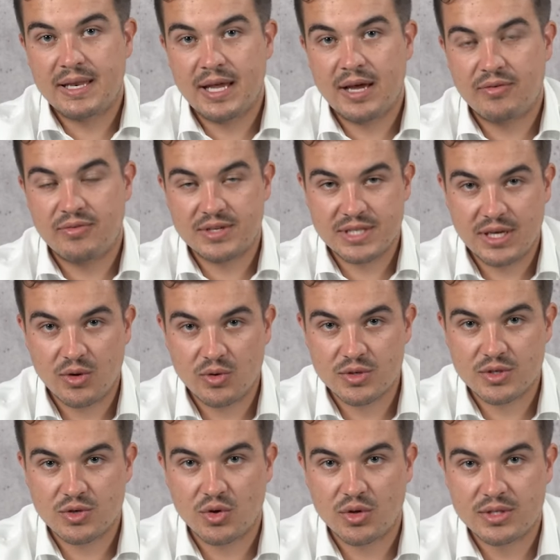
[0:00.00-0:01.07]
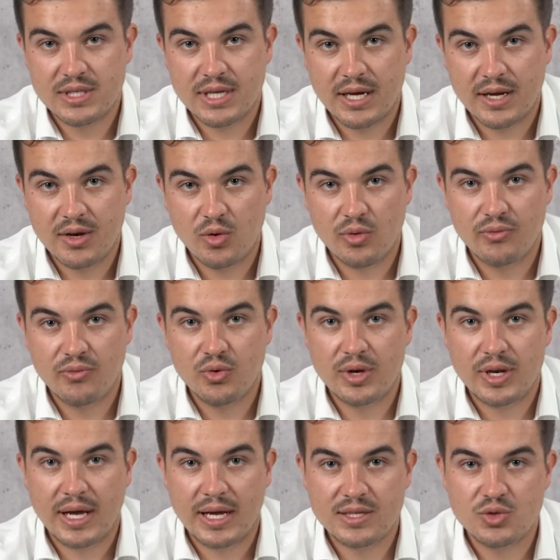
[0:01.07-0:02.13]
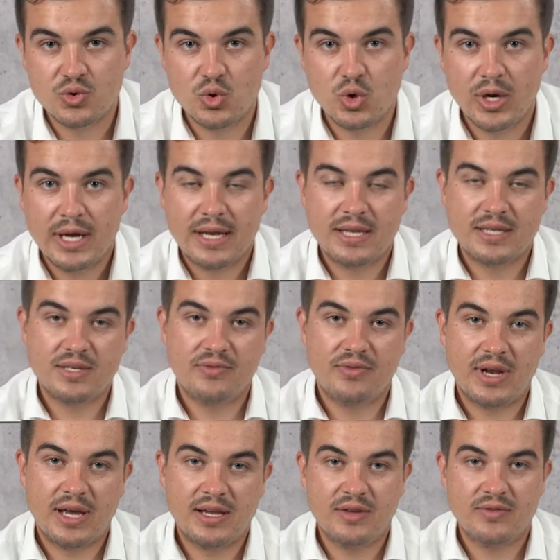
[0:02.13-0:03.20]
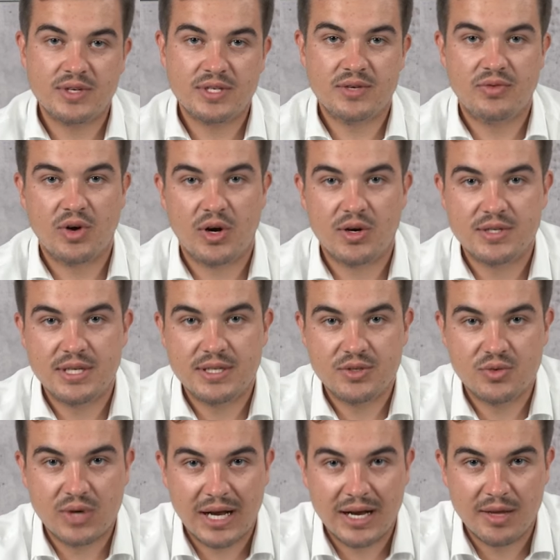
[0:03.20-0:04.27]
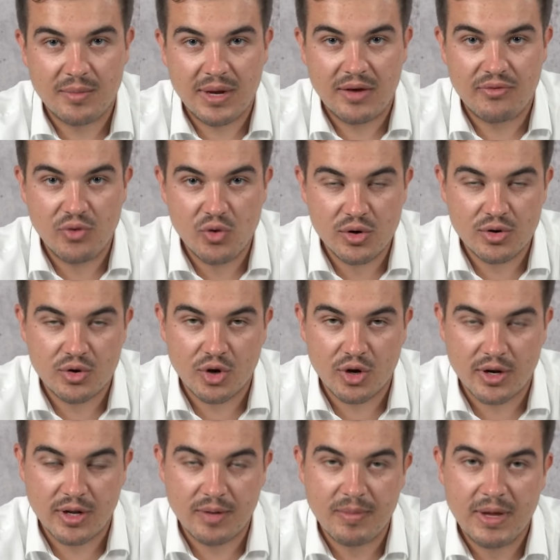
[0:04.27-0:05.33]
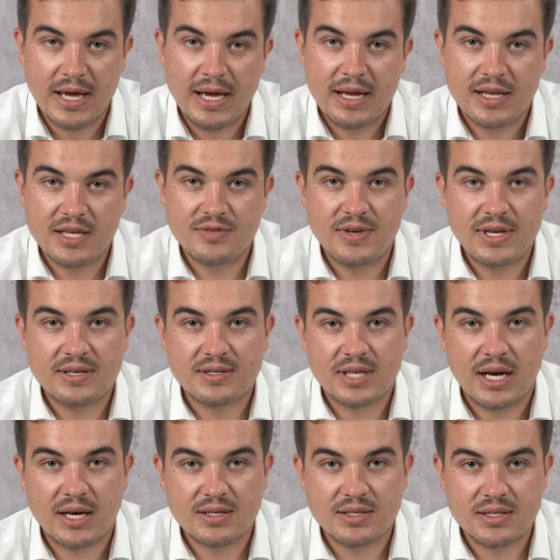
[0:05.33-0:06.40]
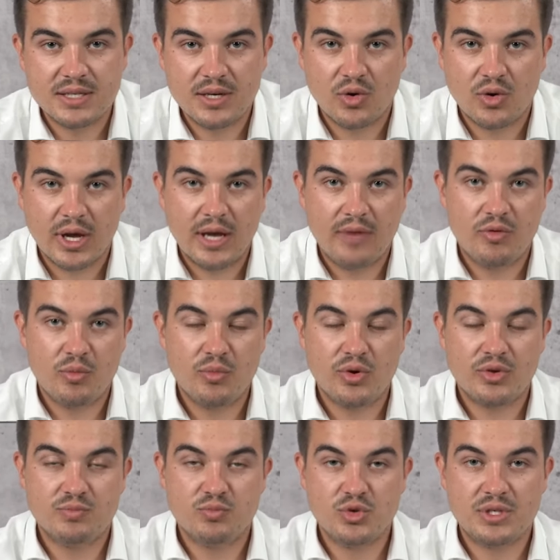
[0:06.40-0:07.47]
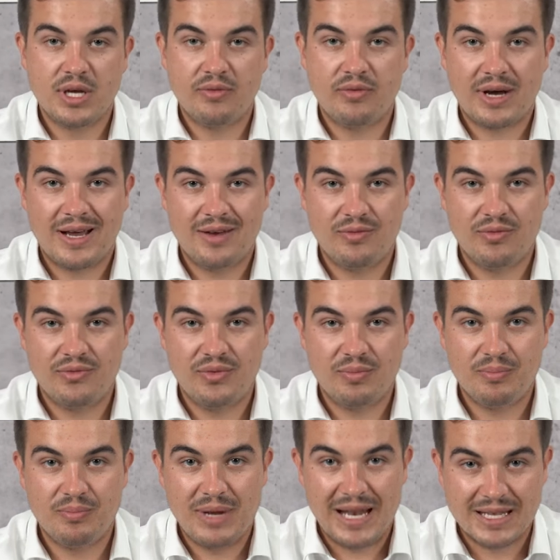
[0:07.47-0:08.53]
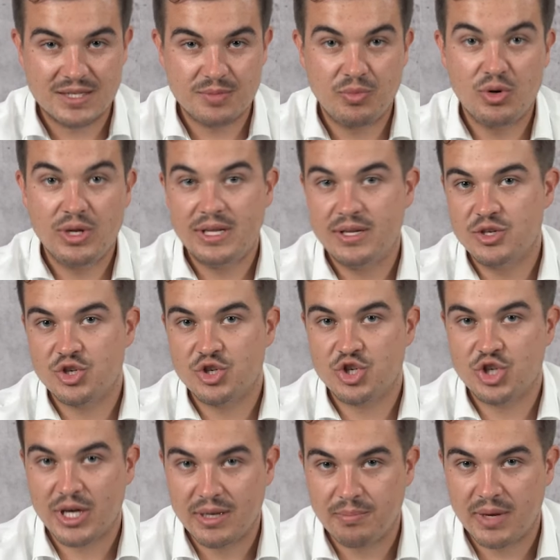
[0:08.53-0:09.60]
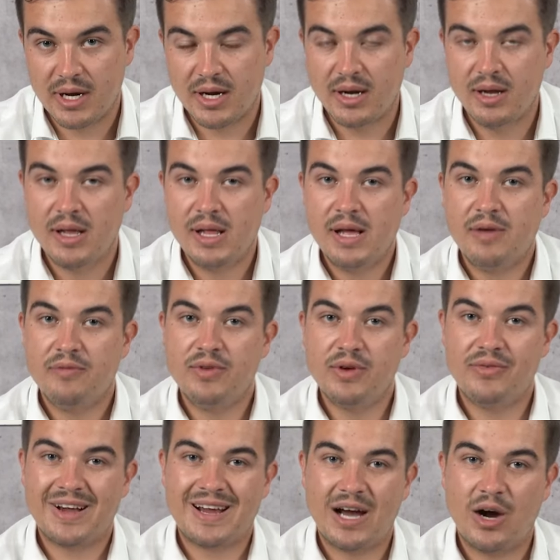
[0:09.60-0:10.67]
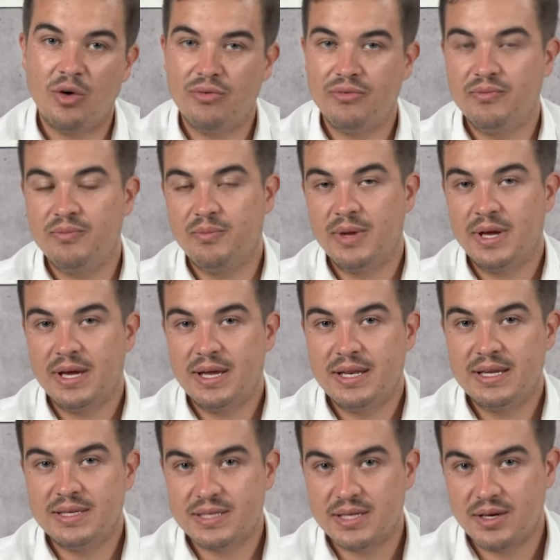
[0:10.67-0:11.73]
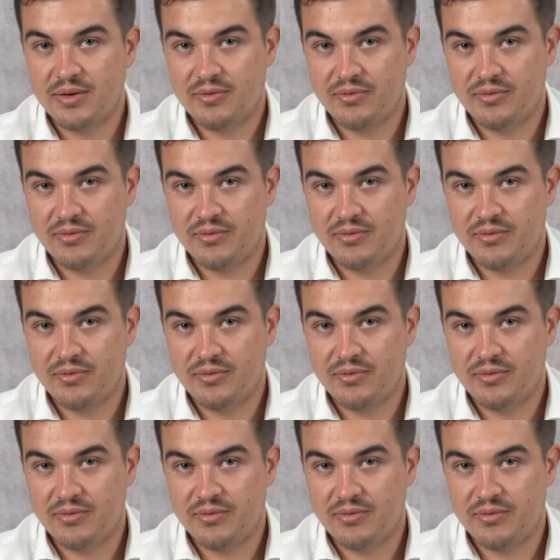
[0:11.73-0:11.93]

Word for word: der Versicherungskonzerne und führt dazu, dass sie vielleicht gewisse Voraussetzungen gar nicht mehr erfüllen können. Deswegen sagen sie sich, okay, wir müssen einfach einen bilanzpolitischen Schritt machen. Wir verkaufen diese